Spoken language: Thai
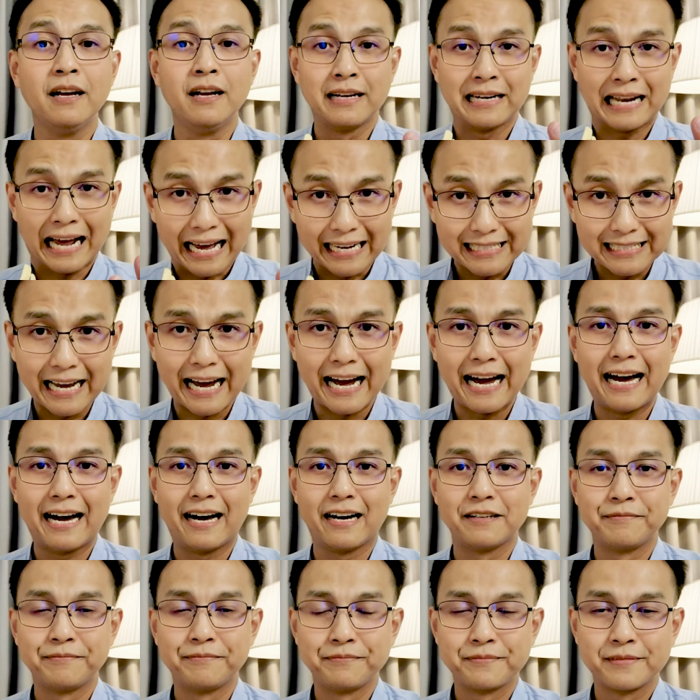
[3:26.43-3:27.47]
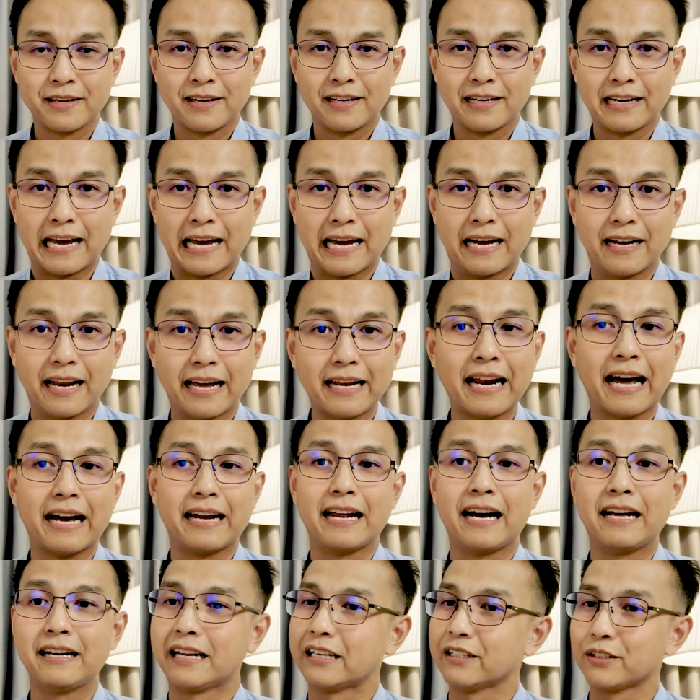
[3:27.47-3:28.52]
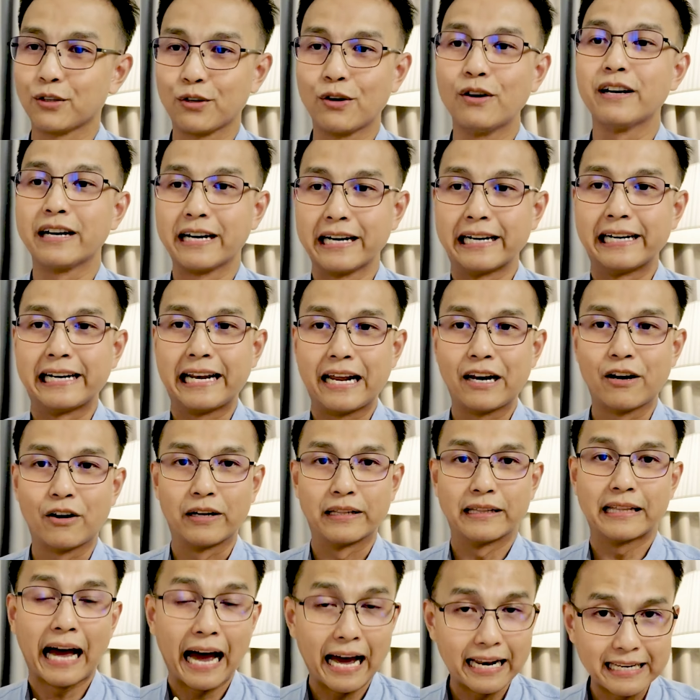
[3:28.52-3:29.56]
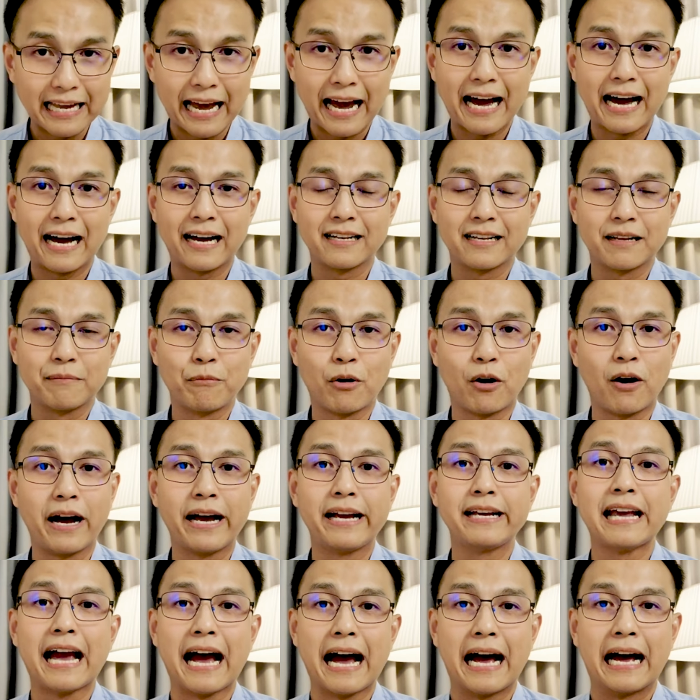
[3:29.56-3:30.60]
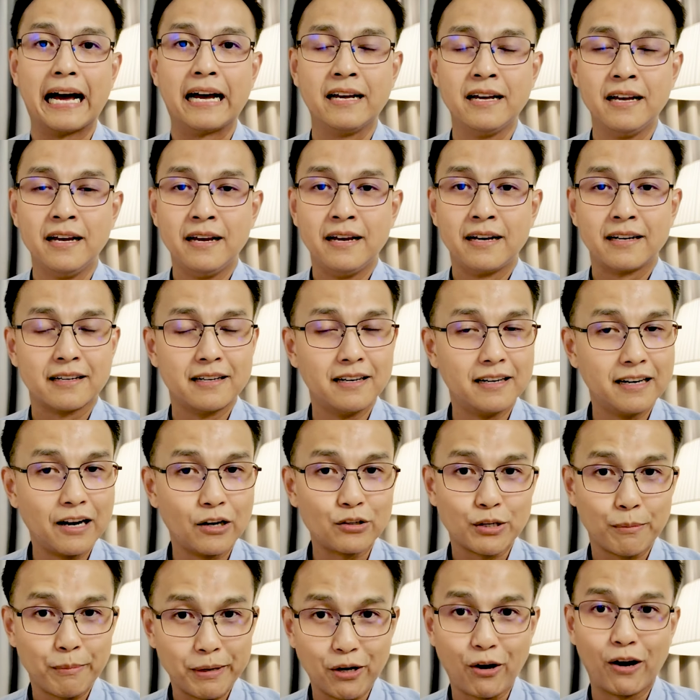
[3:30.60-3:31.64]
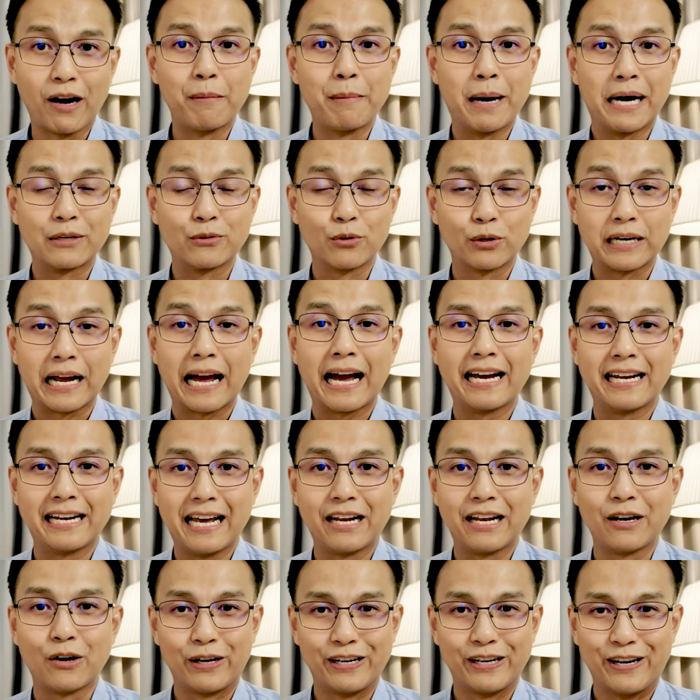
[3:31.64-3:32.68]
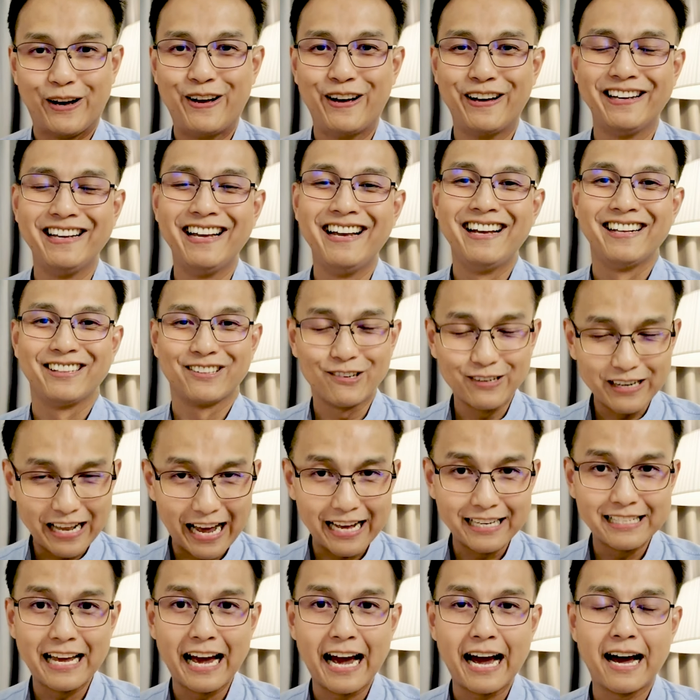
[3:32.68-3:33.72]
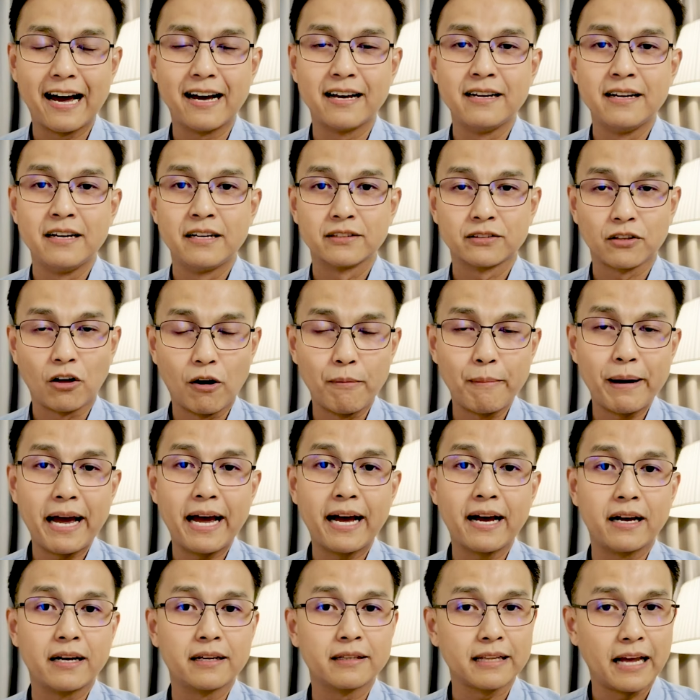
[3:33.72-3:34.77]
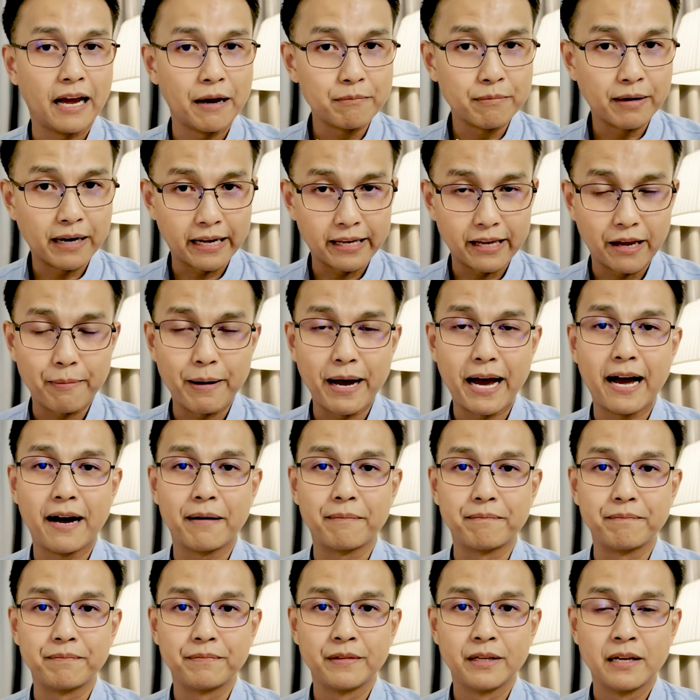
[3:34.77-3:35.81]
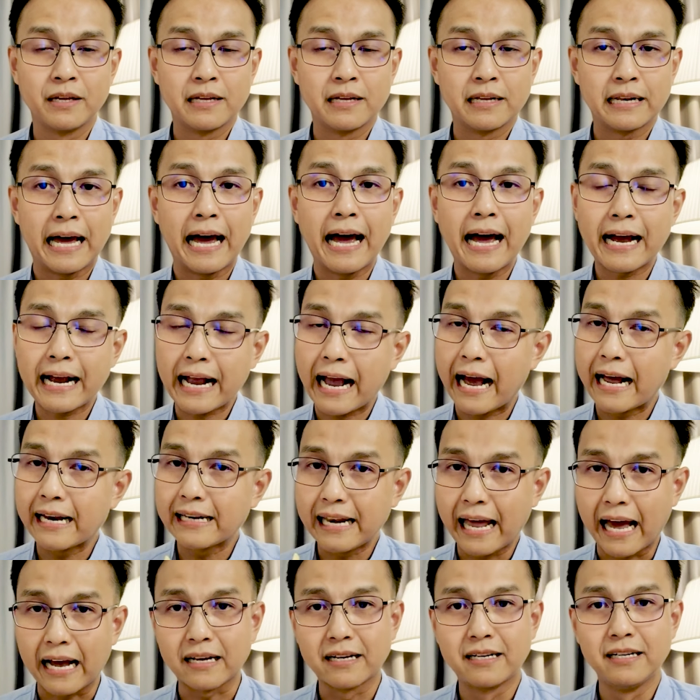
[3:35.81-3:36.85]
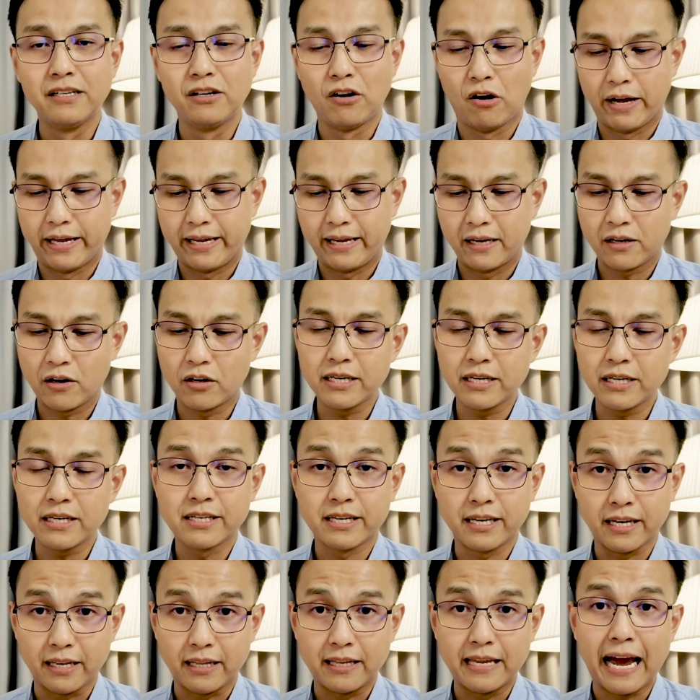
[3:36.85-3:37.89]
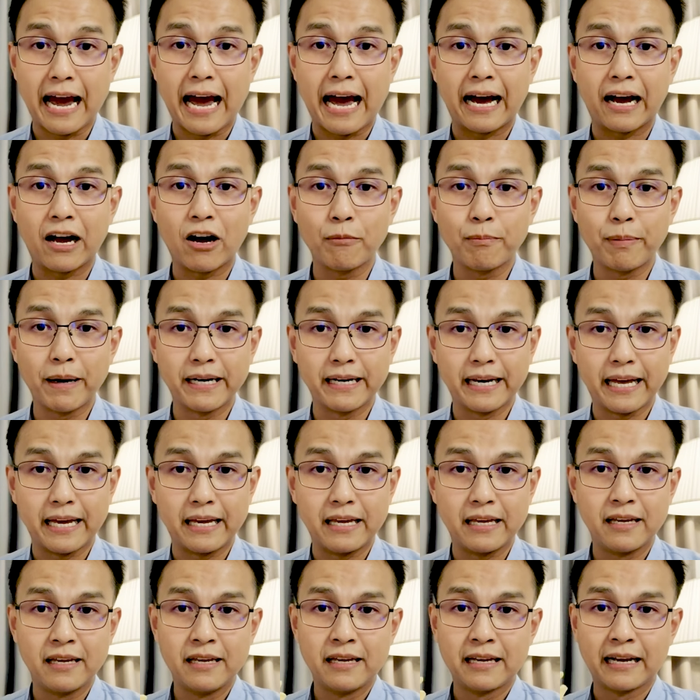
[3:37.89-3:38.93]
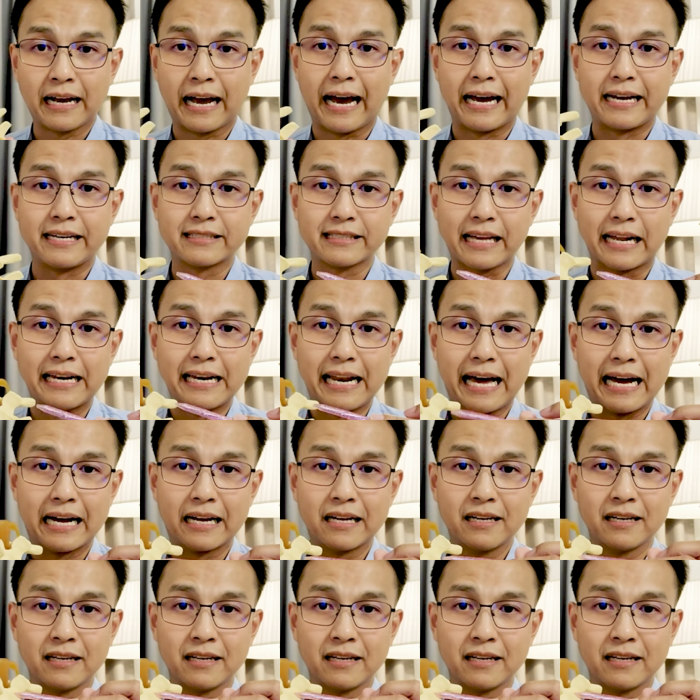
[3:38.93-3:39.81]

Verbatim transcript: ทานยา นะฮะ หลายๆท่านน่าจะคุ้นเคยแน่นอน ทานยาขอให้ยา คือเราจะไม่ทรมานคนไข้แน่นอน ต้องทานยาต่อมาทำกายภาพ ถ้าอาการหนักขึ้นหน่อยก็จะฉีดยาเข้าไปในไขสันหลัง